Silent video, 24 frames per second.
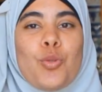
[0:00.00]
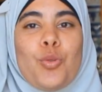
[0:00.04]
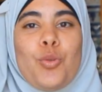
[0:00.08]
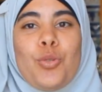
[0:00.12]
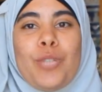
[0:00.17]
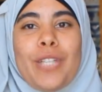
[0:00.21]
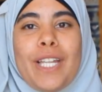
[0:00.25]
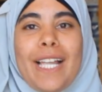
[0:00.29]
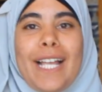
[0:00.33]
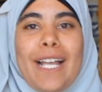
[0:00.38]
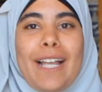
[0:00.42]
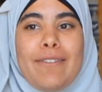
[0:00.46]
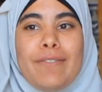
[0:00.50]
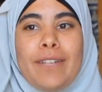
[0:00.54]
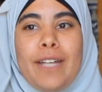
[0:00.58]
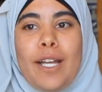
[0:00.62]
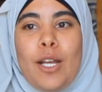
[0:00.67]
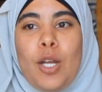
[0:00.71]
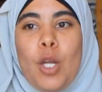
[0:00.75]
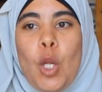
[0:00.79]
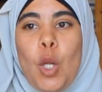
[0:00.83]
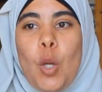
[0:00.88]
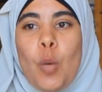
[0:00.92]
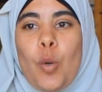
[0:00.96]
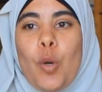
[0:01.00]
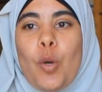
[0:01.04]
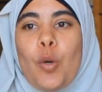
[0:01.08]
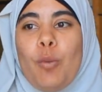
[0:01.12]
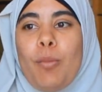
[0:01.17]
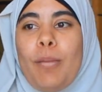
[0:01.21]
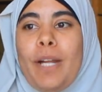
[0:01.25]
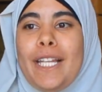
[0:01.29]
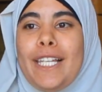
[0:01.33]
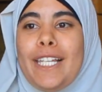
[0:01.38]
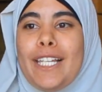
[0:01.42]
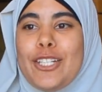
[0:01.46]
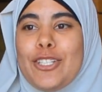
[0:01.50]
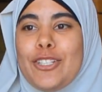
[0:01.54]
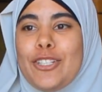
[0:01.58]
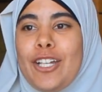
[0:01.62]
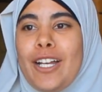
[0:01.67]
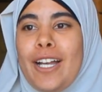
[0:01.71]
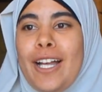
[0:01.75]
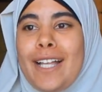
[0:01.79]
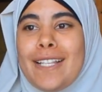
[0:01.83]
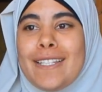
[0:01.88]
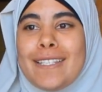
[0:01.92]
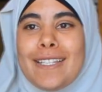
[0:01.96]
جنود الخفاء وهم
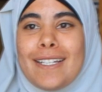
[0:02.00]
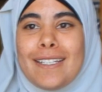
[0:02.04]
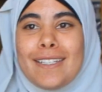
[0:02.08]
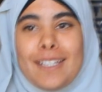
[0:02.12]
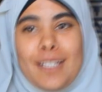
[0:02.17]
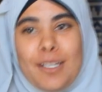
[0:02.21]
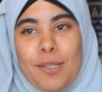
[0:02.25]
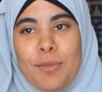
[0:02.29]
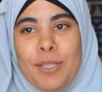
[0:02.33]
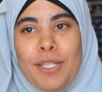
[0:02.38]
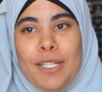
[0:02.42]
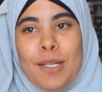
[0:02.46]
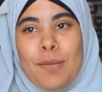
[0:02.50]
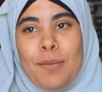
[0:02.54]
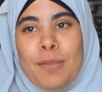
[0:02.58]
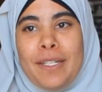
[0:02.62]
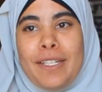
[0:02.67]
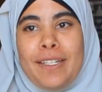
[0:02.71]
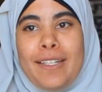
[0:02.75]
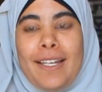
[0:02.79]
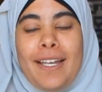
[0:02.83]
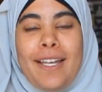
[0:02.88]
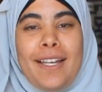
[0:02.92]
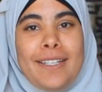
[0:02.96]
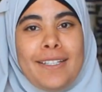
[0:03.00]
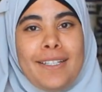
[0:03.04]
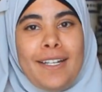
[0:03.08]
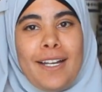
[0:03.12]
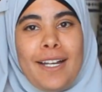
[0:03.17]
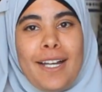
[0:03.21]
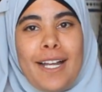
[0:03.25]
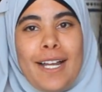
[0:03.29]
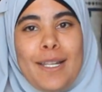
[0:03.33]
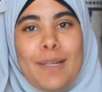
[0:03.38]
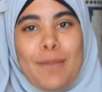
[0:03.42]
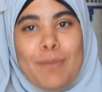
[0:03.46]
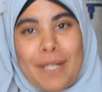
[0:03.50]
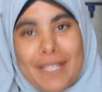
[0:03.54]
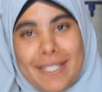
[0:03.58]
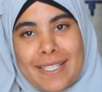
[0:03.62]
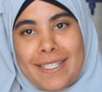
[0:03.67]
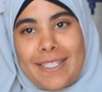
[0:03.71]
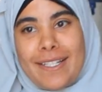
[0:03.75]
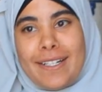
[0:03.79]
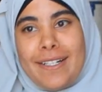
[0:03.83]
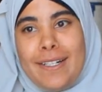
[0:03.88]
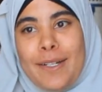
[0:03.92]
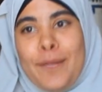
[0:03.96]
اللجنة التنظيمية بهذا
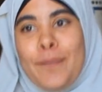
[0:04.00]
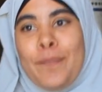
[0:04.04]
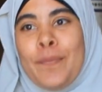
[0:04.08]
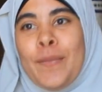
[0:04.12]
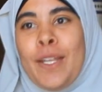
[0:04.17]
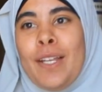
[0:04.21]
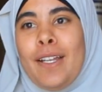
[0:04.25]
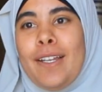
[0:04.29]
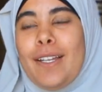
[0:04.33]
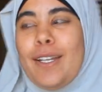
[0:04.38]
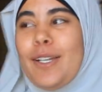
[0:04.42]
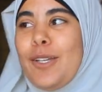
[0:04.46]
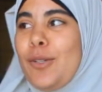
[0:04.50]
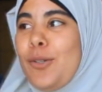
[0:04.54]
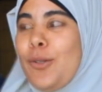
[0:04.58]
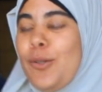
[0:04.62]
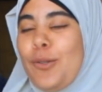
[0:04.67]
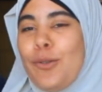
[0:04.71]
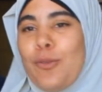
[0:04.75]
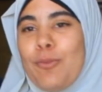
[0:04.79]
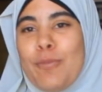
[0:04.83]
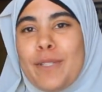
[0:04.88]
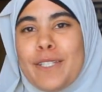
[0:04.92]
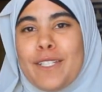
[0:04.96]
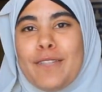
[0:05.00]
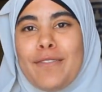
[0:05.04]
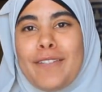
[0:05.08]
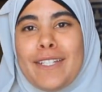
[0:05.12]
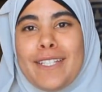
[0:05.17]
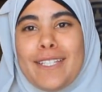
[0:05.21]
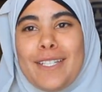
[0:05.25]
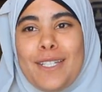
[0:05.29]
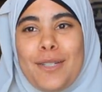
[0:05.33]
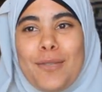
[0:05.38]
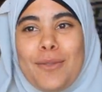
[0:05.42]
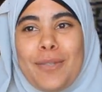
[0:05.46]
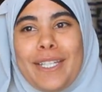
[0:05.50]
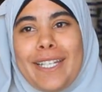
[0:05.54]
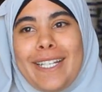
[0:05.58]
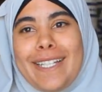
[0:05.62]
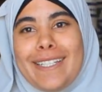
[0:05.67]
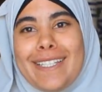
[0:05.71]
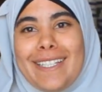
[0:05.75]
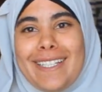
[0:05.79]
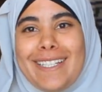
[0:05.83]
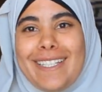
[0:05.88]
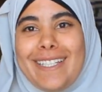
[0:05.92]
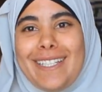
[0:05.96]
الماستر آه، كل بصفته
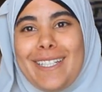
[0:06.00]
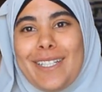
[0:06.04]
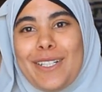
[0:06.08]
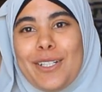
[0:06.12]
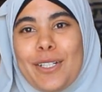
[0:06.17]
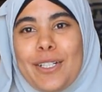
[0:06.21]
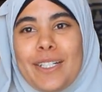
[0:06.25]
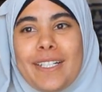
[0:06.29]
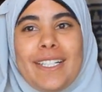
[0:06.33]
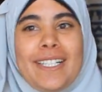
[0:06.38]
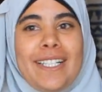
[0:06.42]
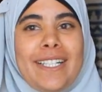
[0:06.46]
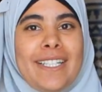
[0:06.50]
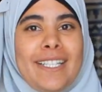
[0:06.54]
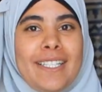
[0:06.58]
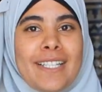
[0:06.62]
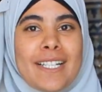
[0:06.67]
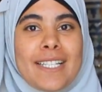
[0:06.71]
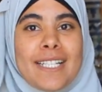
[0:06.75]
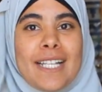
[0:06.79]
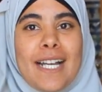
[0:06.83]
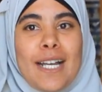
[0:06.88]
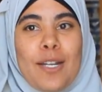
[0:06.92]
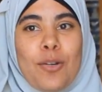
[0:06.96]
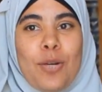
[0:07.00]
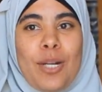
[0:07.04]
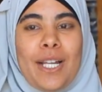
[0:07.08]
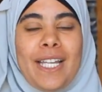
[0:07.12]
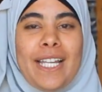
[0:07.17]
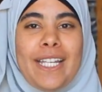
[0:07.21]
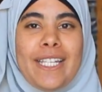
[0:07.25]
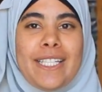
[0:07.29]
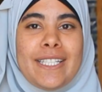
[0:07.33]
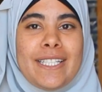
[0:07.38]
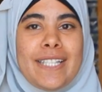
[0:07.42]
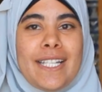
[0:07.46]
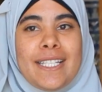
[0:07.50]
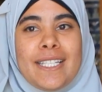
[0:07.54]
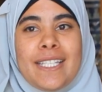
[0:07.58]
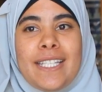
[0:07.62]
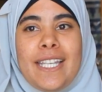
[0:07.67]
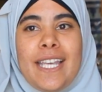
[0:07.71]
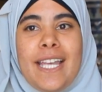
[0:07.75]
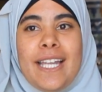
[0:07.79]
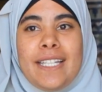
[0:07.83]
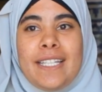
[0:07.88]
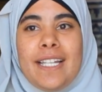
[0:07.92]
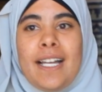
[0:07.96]
وناته آه، الذين سهروا على إنجاز
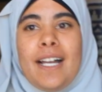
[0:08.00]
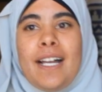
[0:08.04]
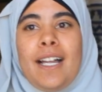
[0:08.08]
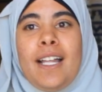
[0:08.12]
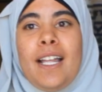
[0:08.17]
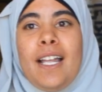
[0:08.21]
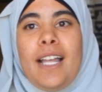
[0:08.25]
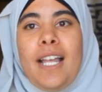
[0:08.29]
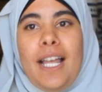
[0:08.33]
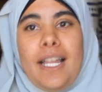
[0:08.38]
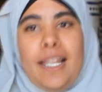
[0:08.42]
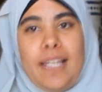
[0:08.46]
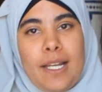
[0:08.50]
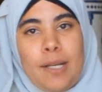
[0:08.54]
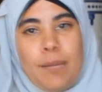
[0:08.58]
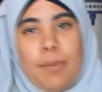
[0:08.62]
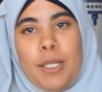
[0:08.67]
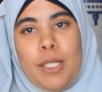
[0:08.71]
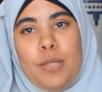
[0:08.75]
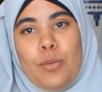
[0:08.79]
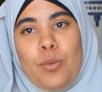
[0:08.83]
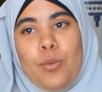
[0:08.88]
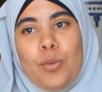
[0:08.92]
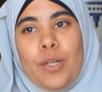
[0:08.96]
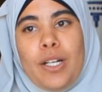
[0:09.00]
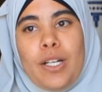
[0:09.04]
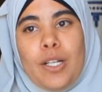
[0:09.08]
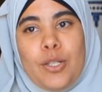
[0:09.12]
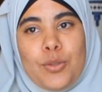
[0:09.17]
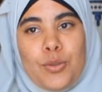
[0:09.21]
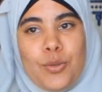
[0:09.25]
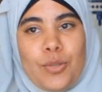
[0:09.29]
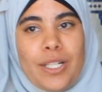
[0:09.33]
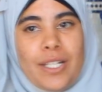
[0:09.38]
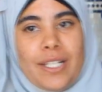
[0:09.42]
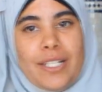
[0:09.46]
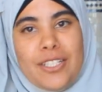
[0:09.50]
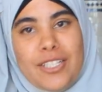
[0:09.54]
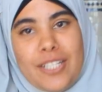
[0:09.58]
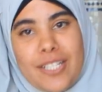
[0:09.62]
هذا العمل وشكرا